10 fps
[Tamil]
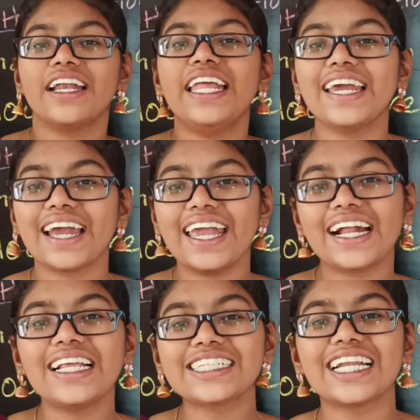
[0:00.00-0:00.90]
நீங்கள்
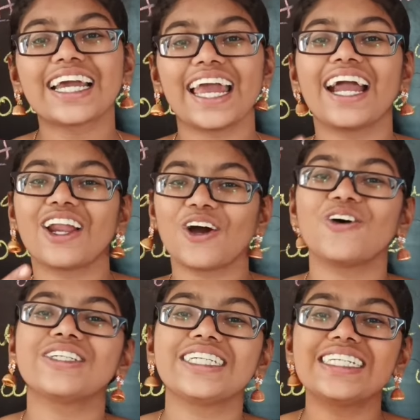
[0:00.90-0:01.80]
இங்கிலீஷில் கேட்குற
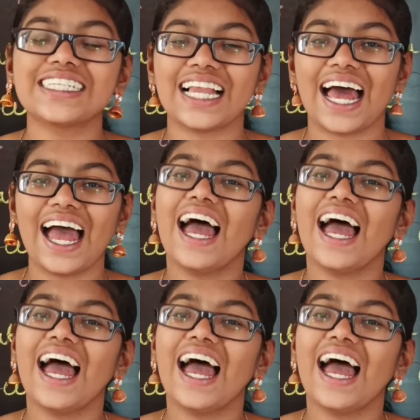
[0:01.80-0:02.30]
கொஸ்டின்ஸில்